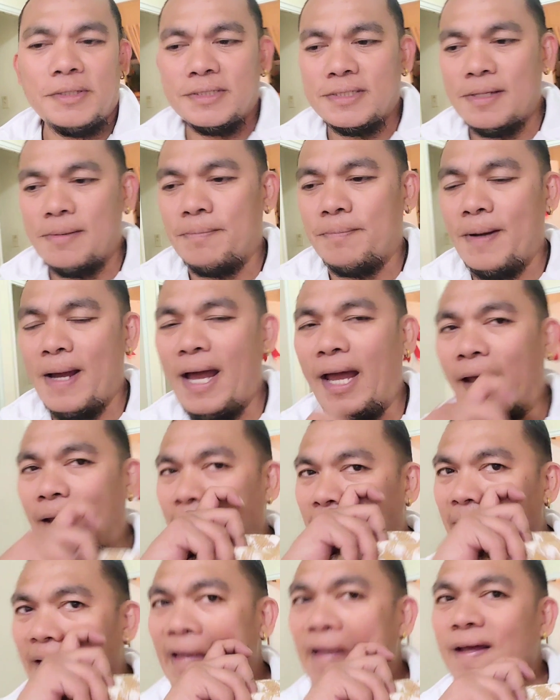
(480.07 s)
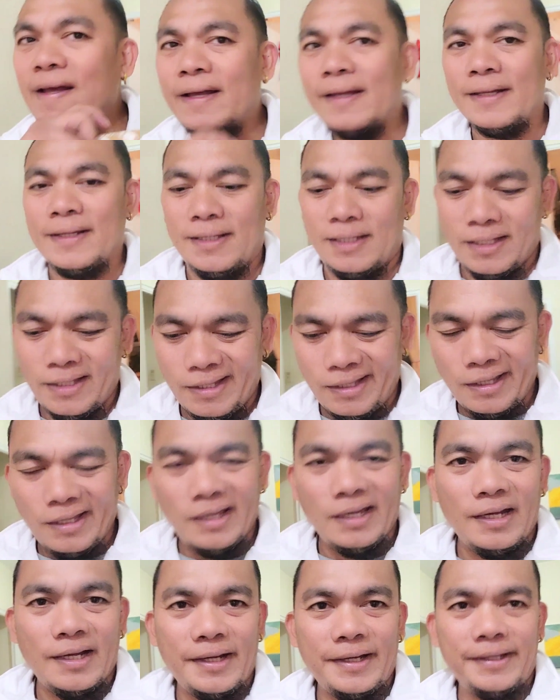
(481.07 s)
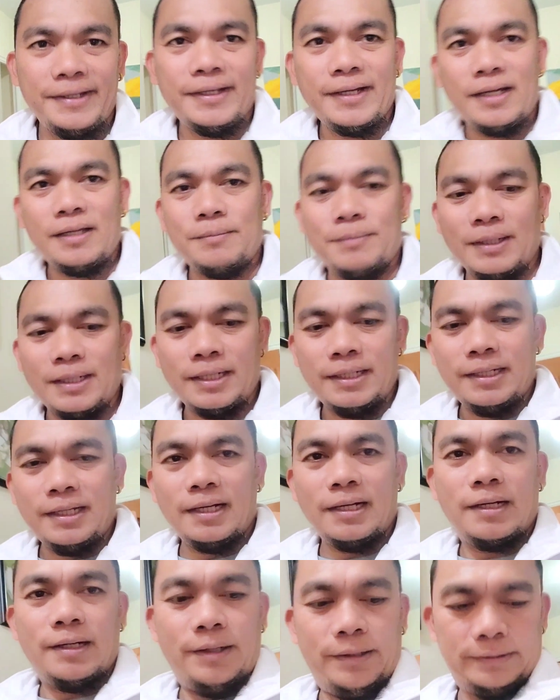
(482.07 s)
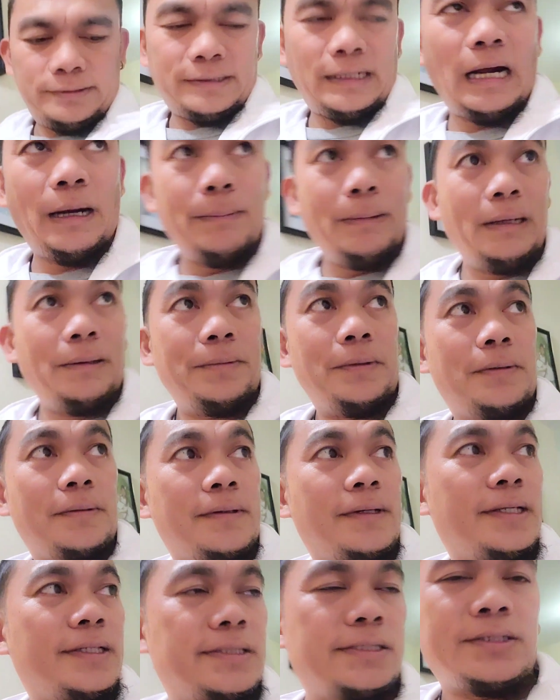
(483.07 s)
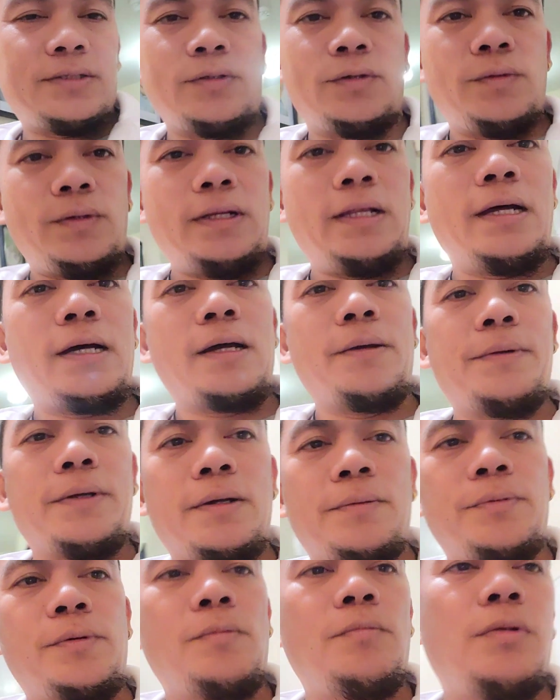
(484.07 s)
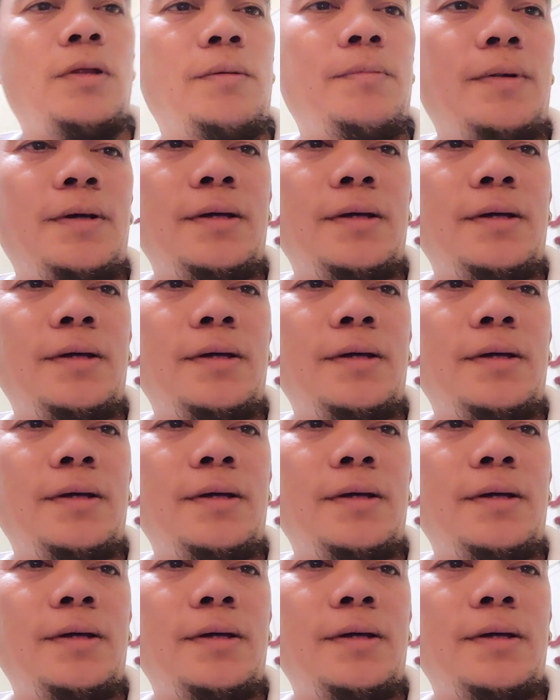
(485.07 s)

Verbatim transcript: sa bahay na Ayan, maganda ang travel namin yung kanats. So, wala kaming kaproblema.